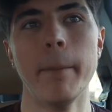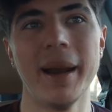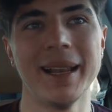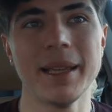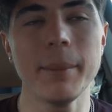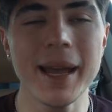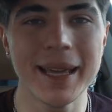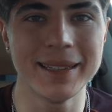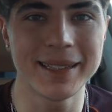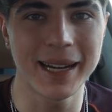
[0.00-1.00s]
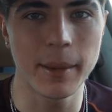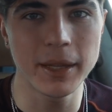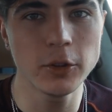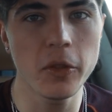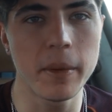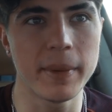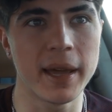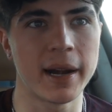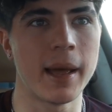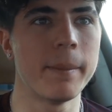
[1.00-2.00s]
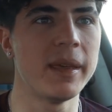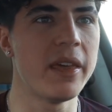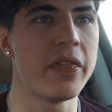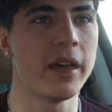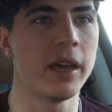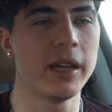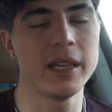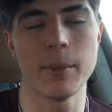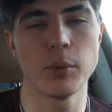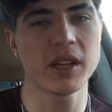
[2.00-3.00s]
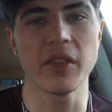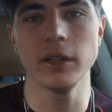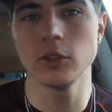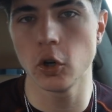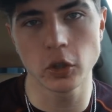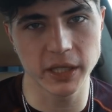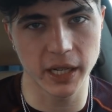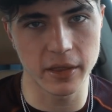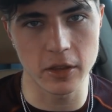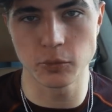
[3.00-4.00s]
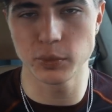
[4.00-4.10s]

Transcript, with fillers: Para tema entrenamiento de pierna, me dice, Guille, puedes hacer todos los ejercicios.